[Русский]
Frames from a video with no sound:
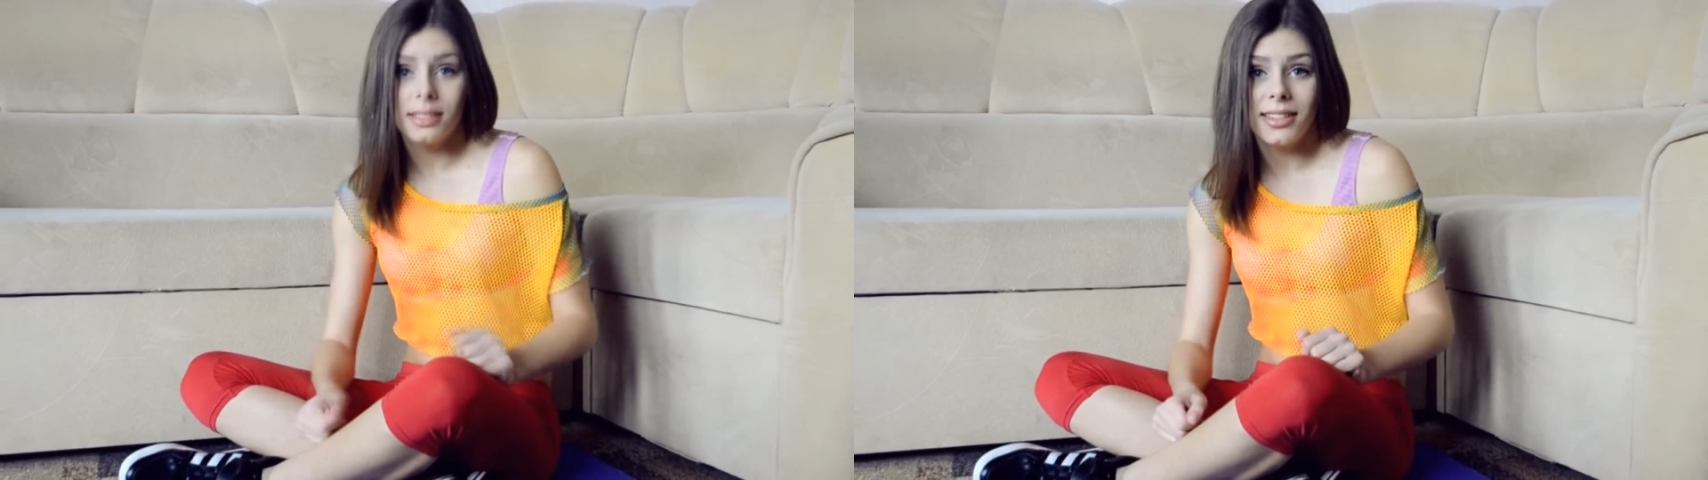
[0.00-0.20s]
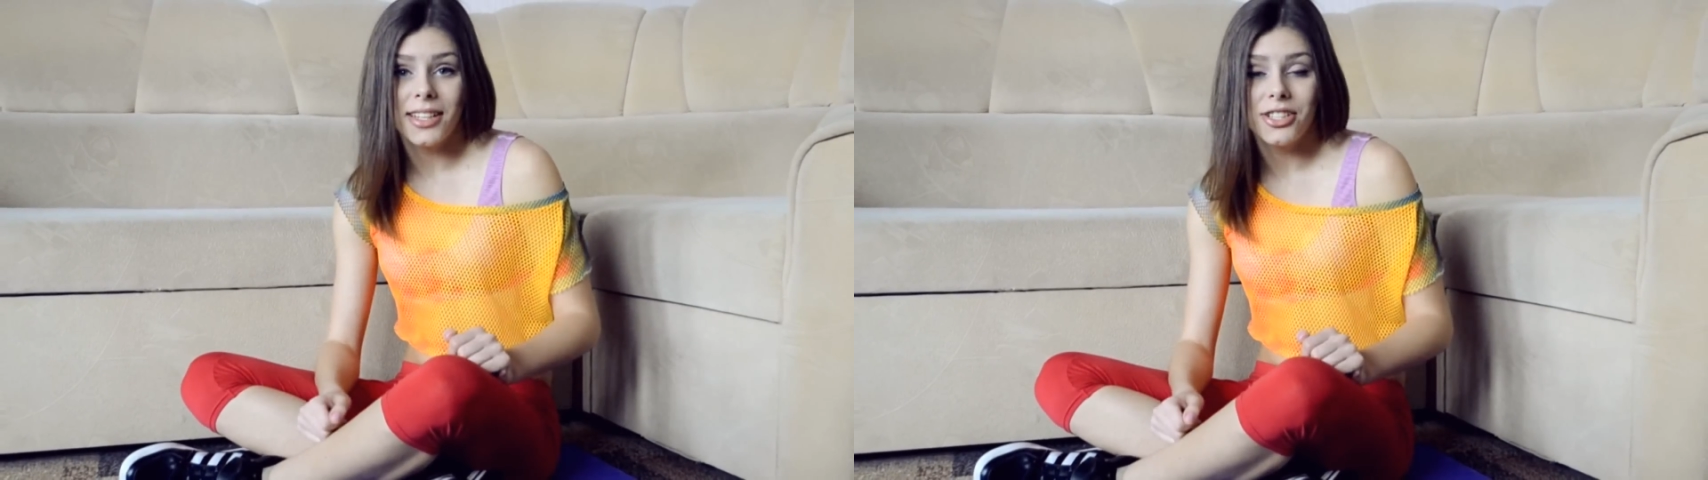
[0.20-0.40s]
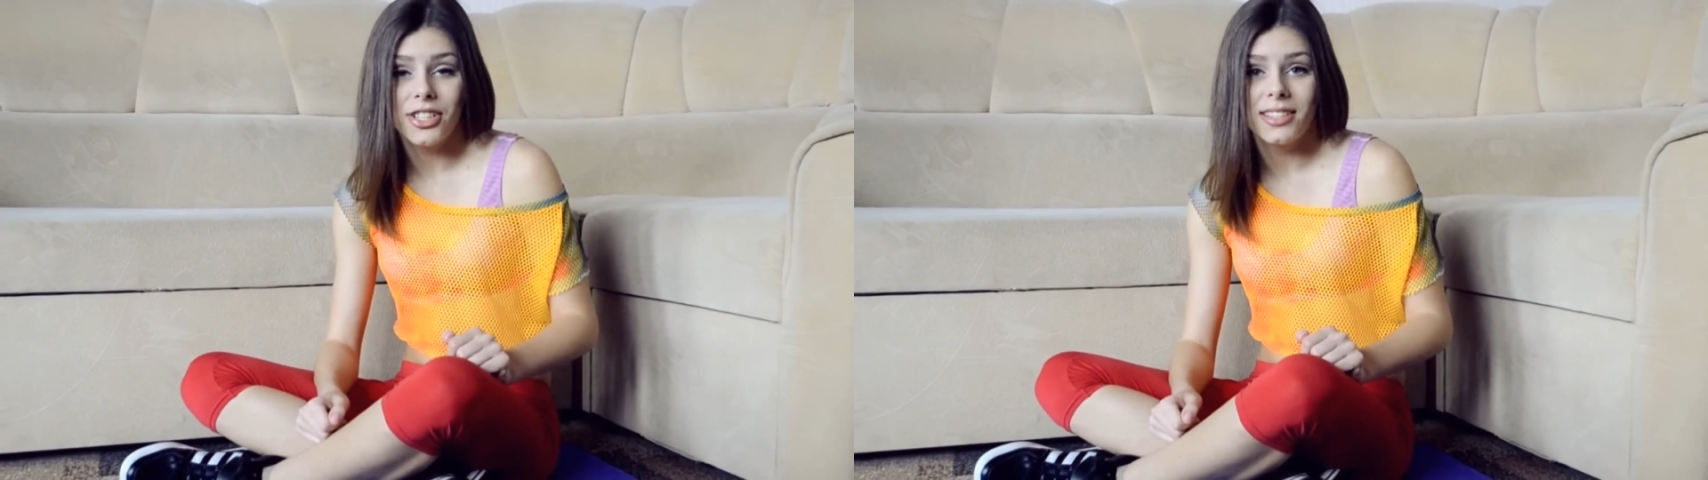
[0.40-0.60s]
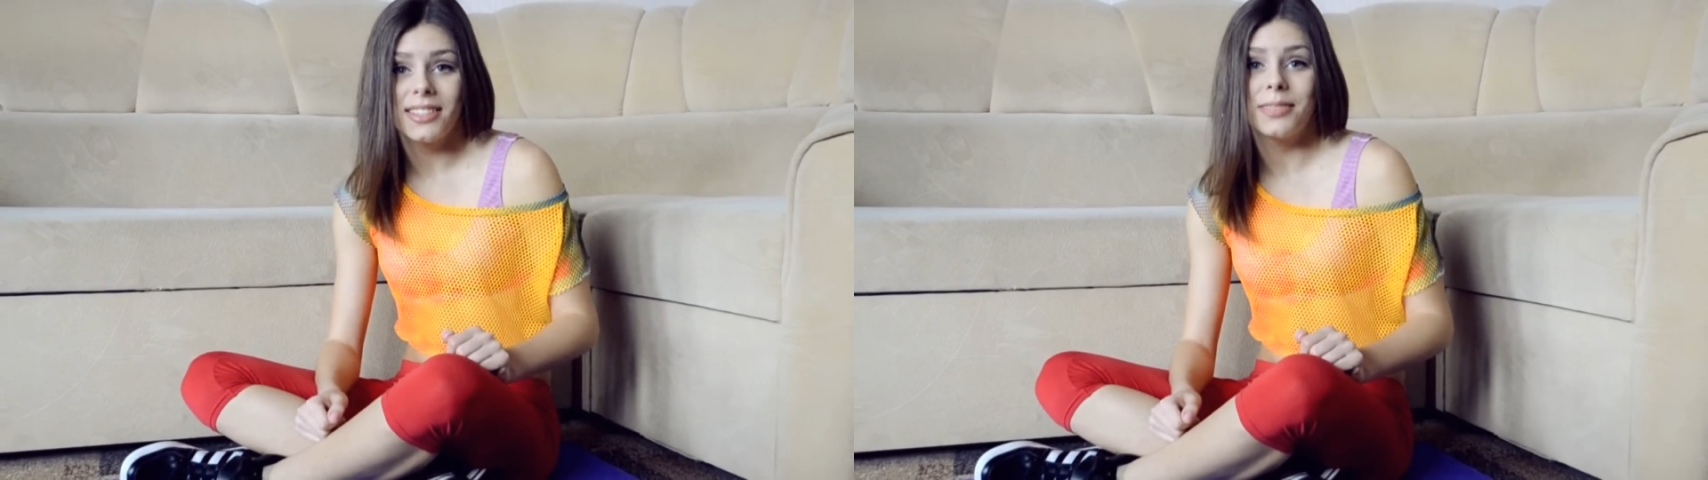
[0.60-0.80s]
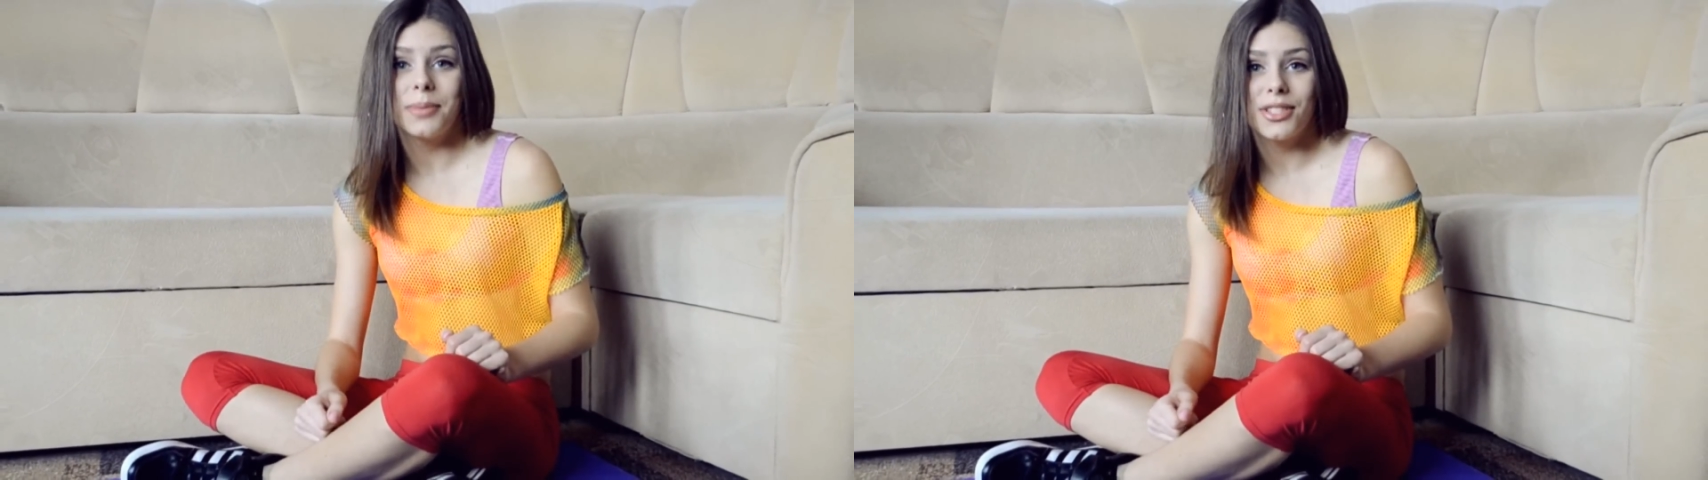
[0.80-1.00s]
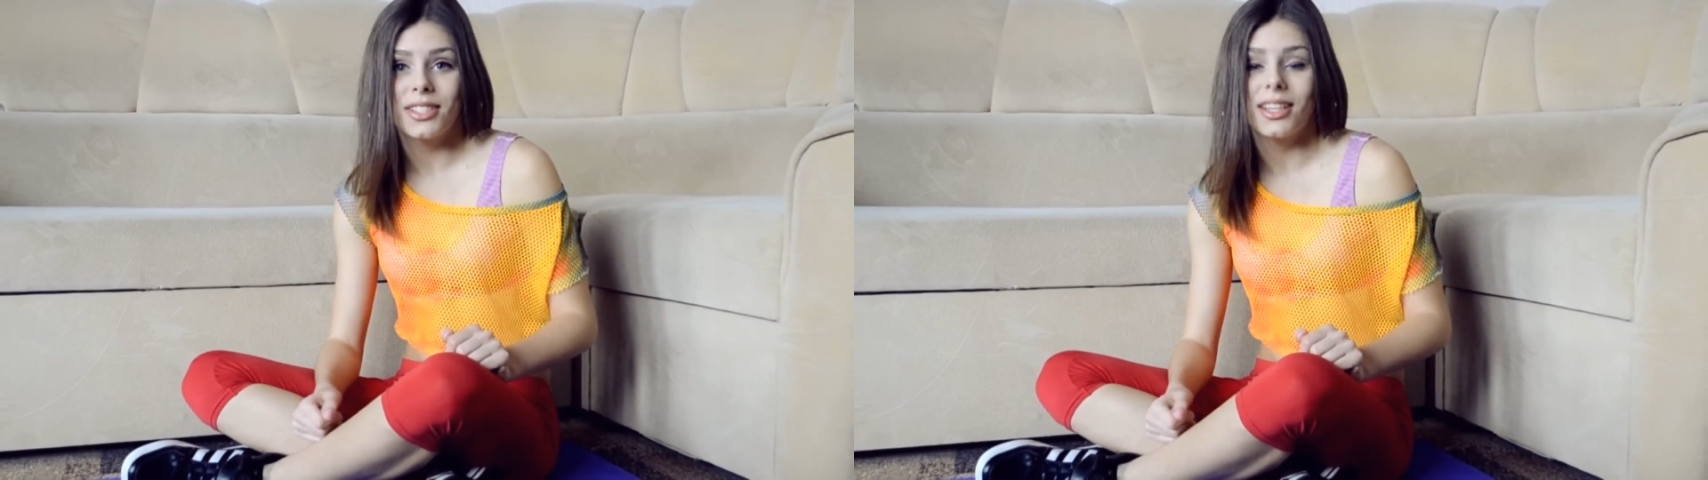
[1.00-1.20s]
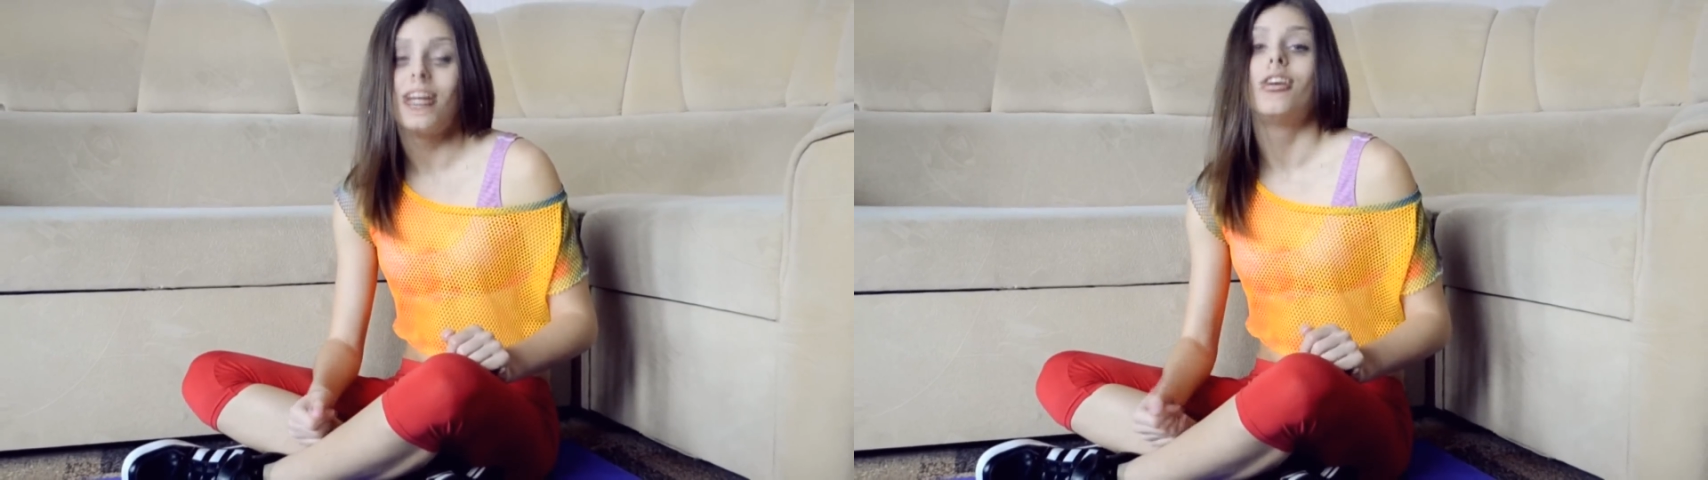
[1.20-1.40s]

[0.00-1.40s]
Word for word: накачать эти мышцы,